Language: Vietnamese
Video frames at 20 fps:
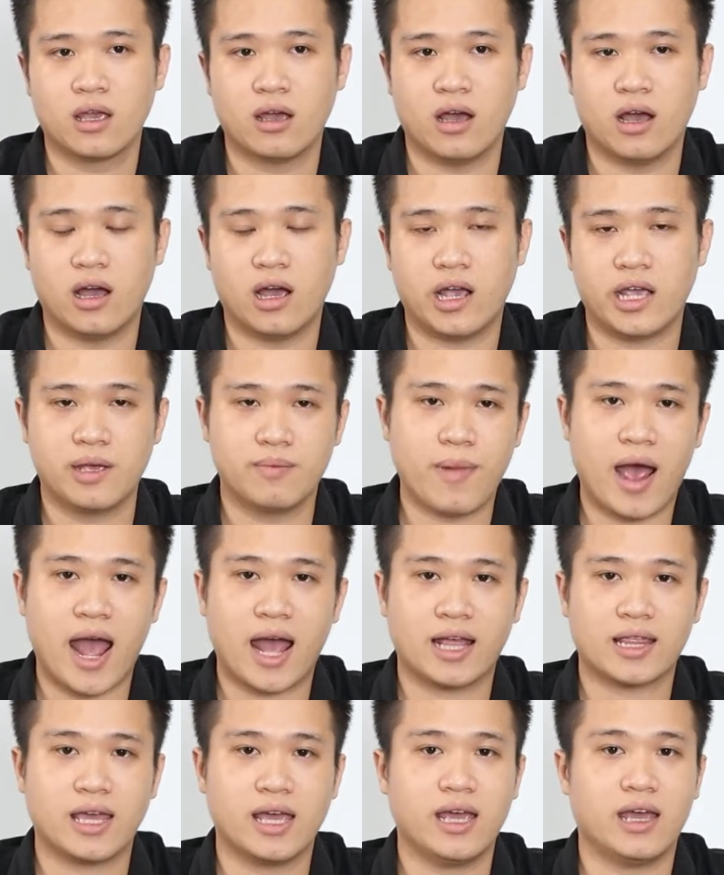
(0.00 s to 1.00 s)

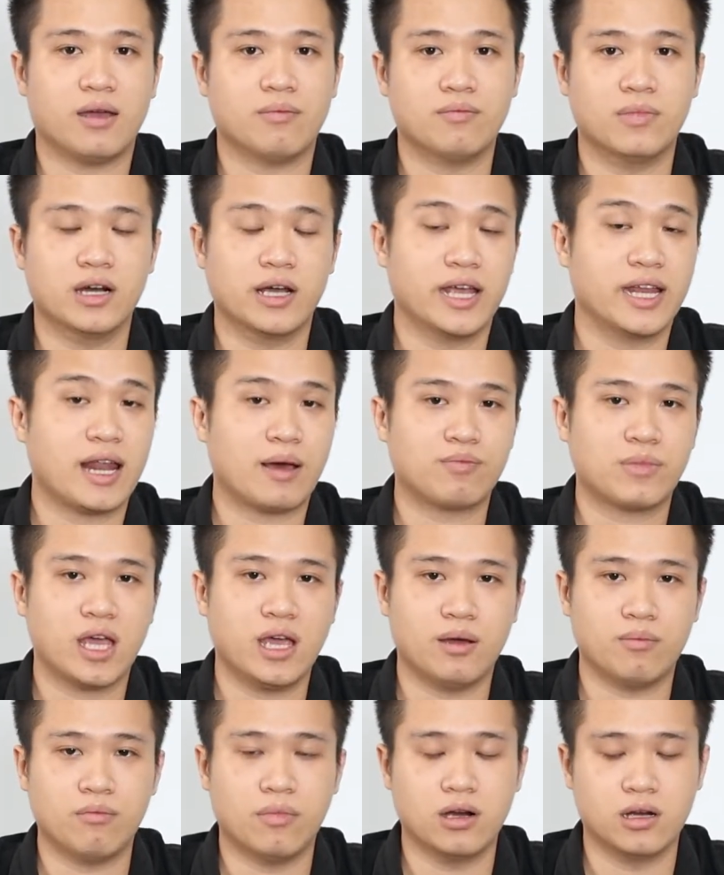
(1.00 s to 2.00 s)
i3 thế hệ 10 i5 thế
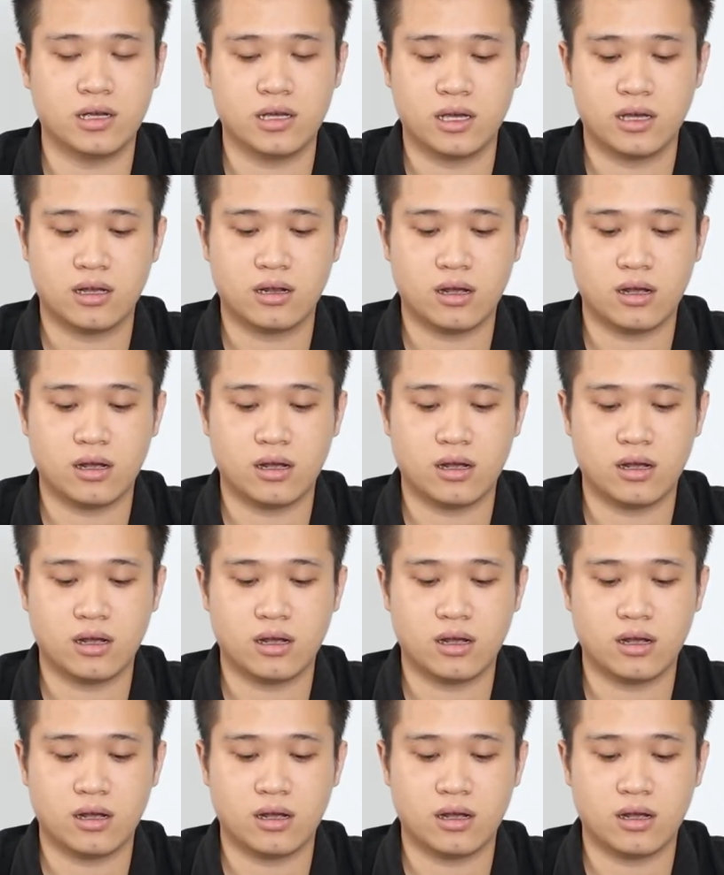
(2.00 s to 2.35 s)
hệ 10